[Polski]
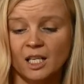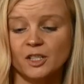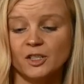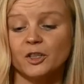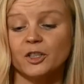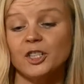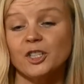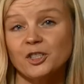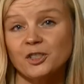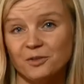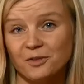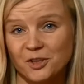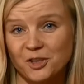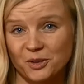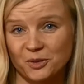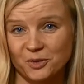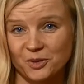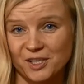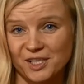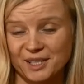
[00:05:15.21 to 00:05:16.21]
Co jeszcze w
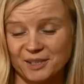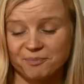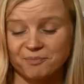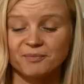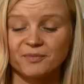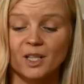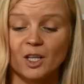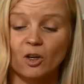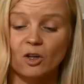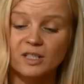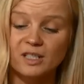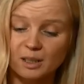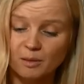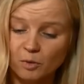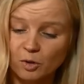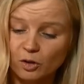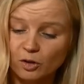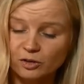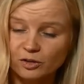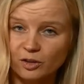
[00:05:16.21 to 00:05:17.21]
książce? O
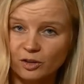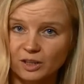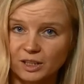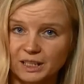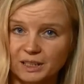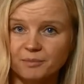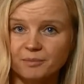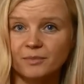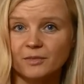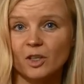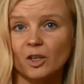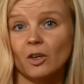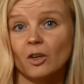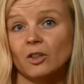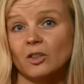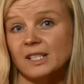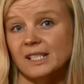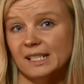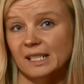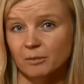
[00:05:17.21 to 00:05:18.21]
samokontroli,
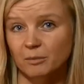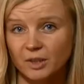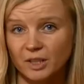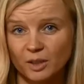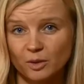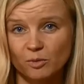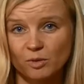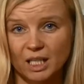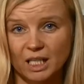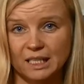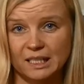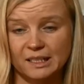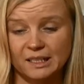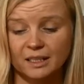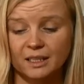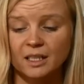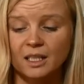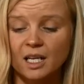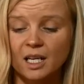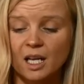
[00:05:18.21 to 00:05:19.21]
o
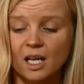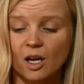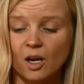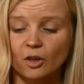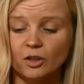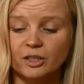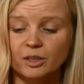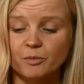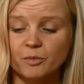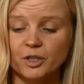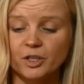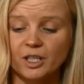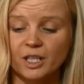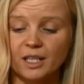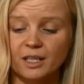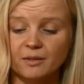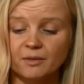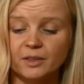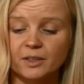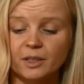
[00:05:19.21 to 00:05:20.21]
samoregulacji, o tym,
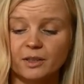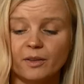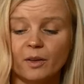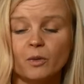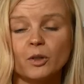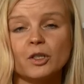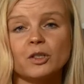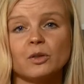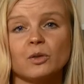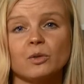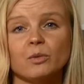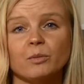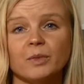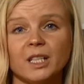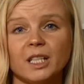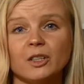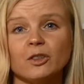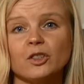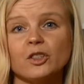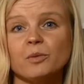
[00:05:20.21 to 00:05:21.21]
że wytrwałość to
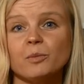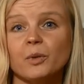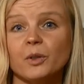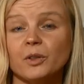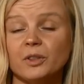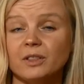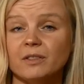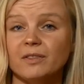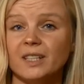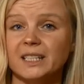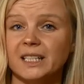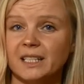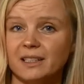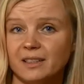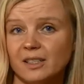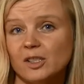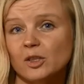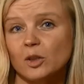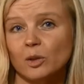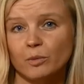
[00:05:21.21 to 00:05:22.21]
umiejętność pokonywania
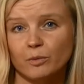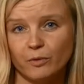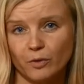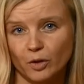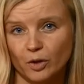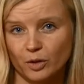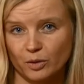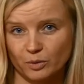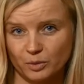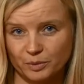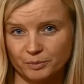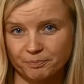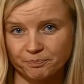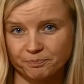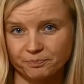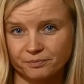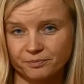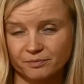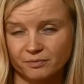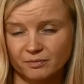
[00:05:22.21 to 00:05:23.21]
dyskomfortu.
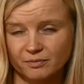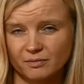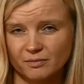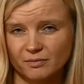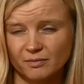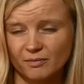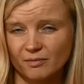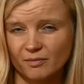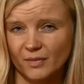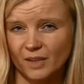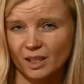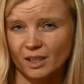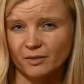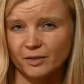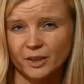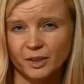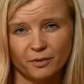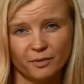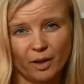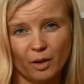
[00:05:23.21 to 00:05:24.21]

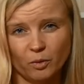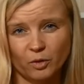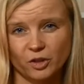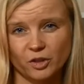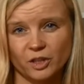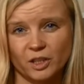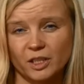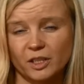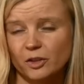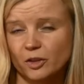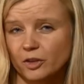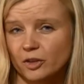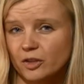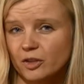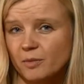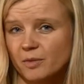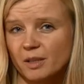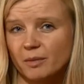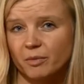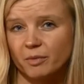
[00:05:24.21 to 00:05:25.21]
Wytrwałość, czyli coś, o
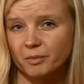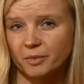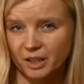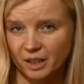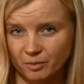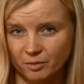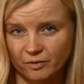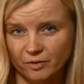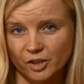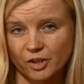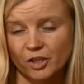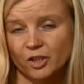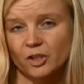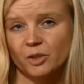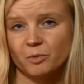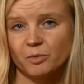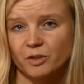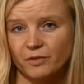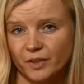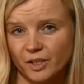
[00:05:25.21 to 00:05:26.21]
czym zapominamy w
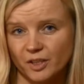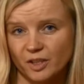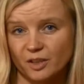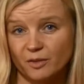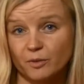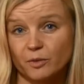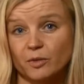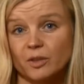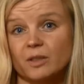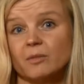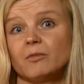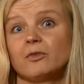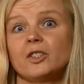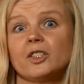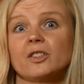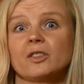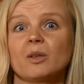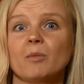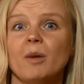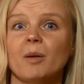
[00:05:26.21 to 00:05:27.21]
dzisiejszym świecie, w którym
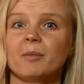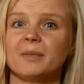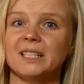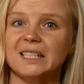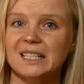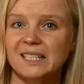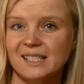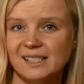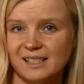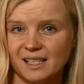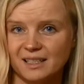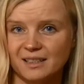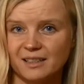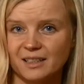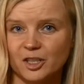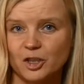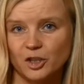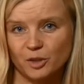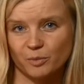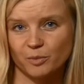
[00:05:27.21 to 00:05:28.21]
wszystko mamy instant,
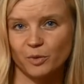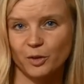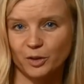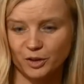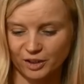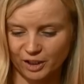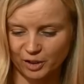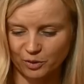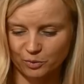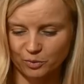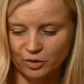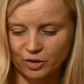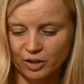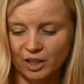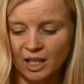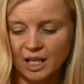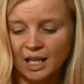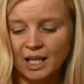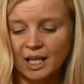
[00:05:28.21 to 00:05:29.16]
na szybko i na już.